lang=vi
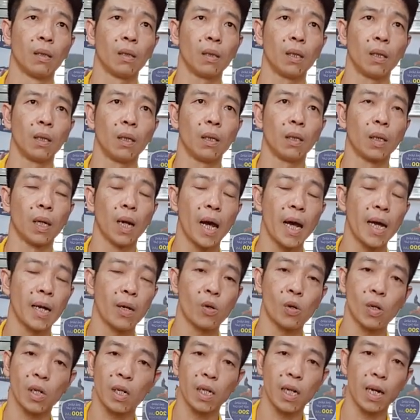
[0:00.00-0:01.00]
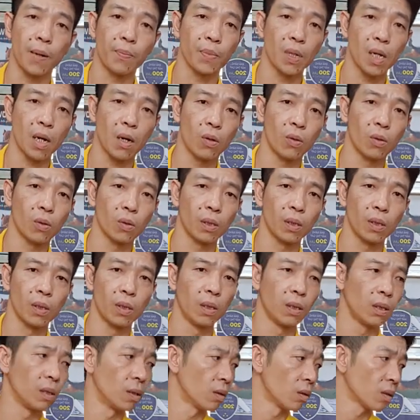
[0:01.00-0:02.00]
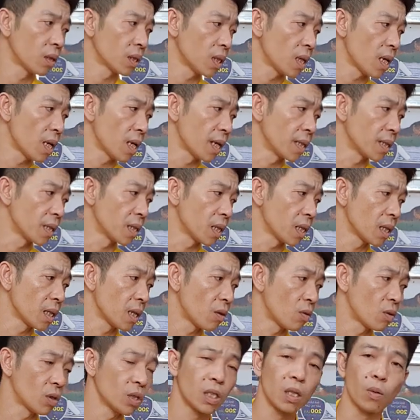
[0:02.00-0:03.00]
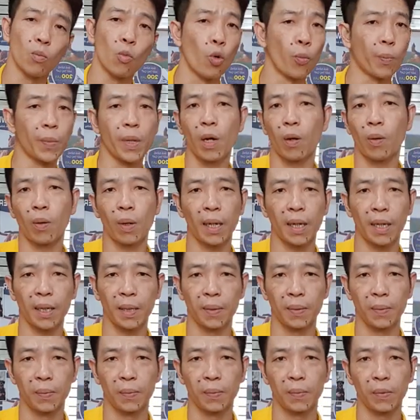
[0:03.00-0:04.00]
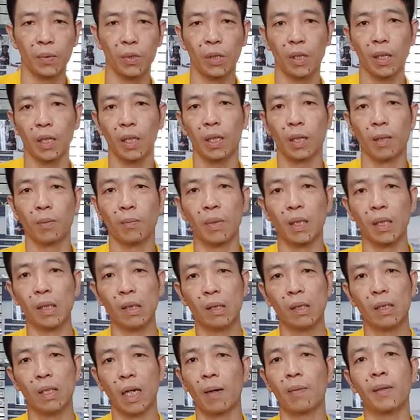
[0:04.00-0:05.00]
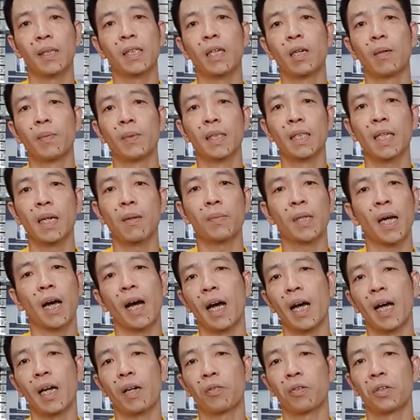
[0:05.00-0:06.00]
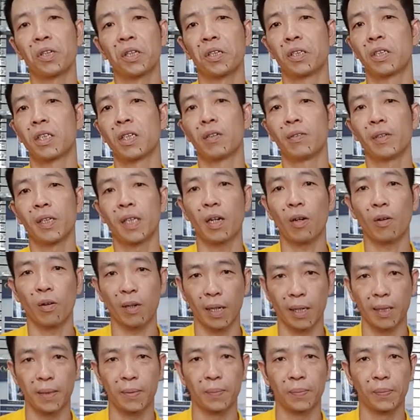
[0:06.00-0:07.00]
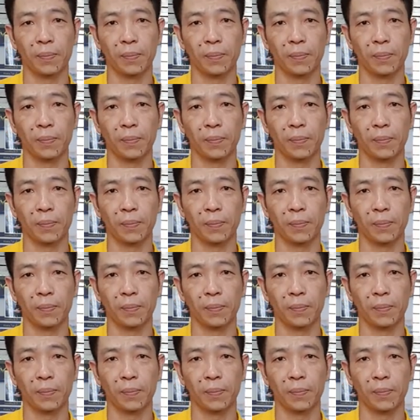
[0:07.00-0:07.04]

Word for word: thì hai con nó gặp nhau thì nó sẽ cạnh tranh nhau, nó sẽ buộc nhau ngay. Cho nên là mình chả bao giờ mình dám thả hai con đực chơi với nhau cả.